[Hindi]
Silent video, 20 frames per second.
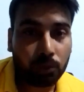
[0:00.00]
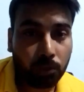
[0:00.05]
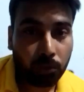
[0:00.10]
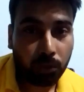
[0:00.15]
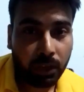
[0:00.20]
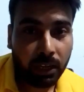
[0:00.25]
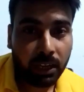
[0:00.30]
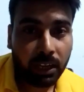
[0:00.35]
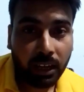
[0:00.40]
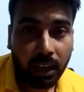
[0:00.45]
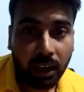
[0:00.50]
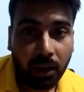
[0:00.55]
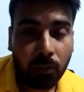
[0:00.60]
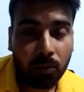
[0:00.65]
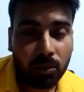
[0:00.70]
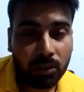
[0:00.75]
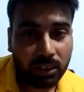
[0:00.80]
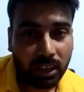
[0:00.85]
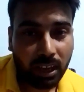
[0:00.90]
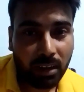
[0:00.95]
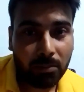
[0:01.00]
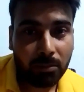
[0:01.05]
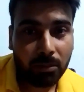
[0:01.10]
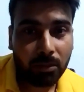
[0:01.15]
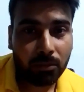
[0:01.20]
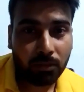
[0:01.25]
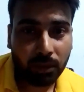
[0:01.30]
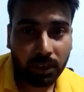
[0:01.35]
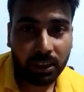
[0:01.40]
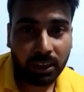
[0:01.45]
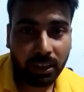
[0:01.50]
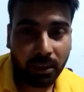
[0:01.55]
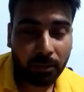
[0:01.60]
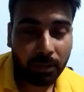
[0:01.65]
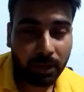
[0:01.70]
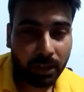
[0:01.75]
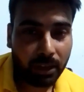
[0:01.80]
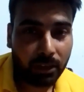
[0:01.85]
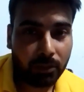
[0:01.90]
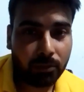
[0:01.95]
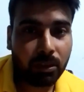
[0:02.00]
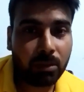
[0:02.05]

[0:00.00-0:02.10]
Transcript: छुट्टी का वन साल वन ईयर में है